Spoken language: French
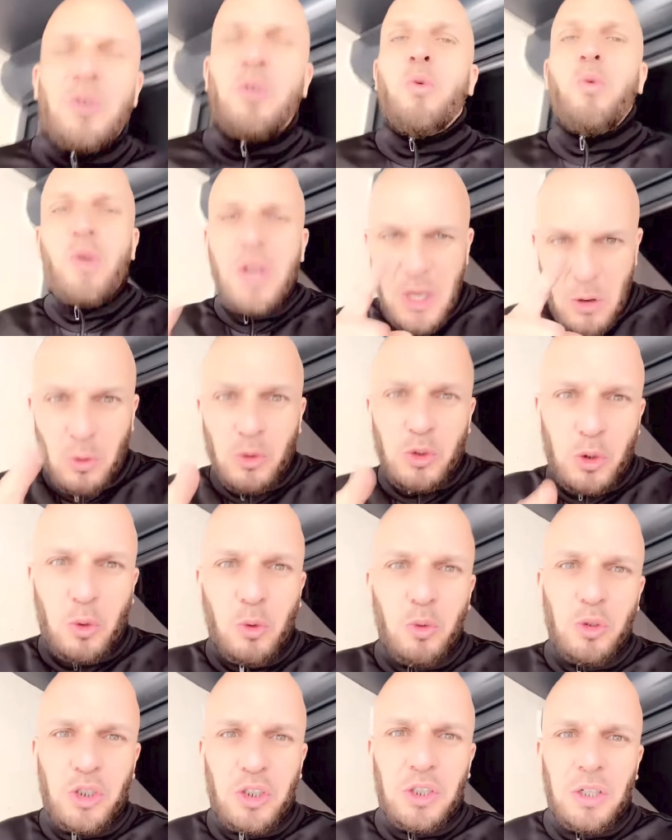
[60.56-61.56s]
Oui, on se
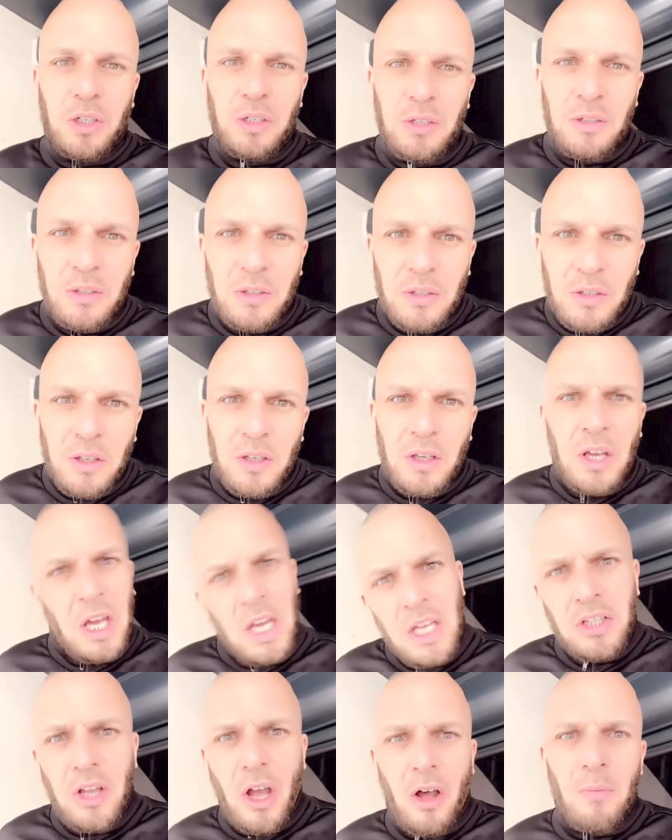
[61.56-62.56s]
couche
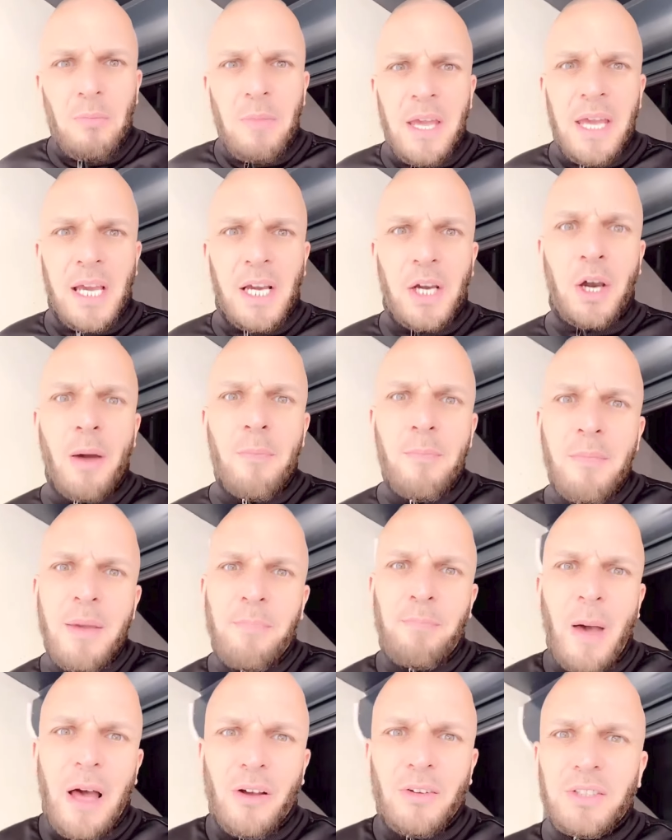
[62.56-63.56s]
et dormez, comme mes
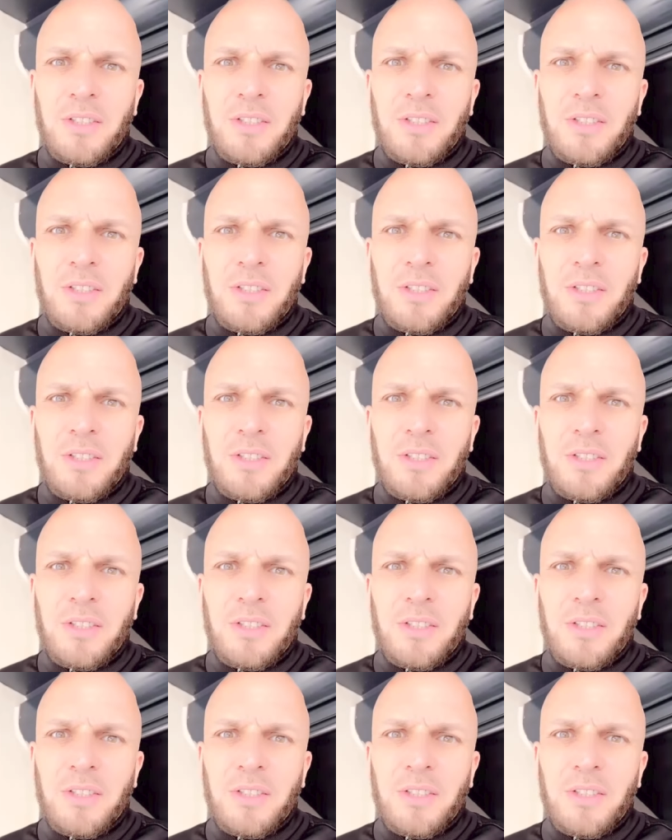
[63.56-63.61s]
parents